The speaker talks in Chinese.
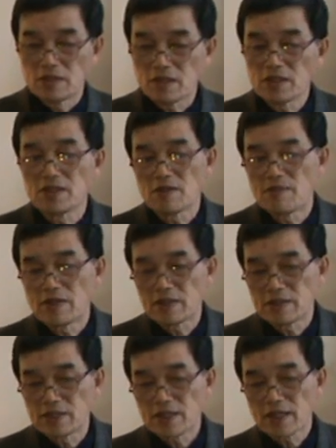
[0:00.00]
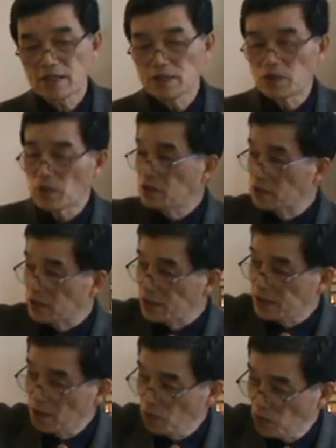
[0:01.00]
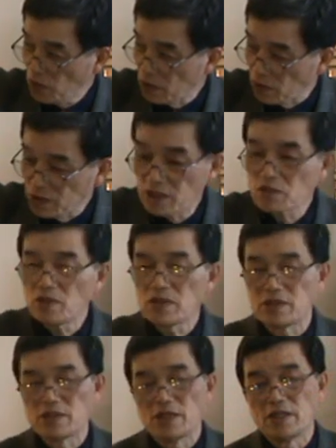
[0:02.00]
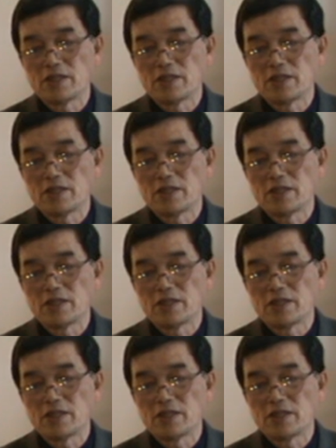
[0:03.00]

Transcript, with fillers: 个体生命的第三个阶段就是三岁到七岁时间，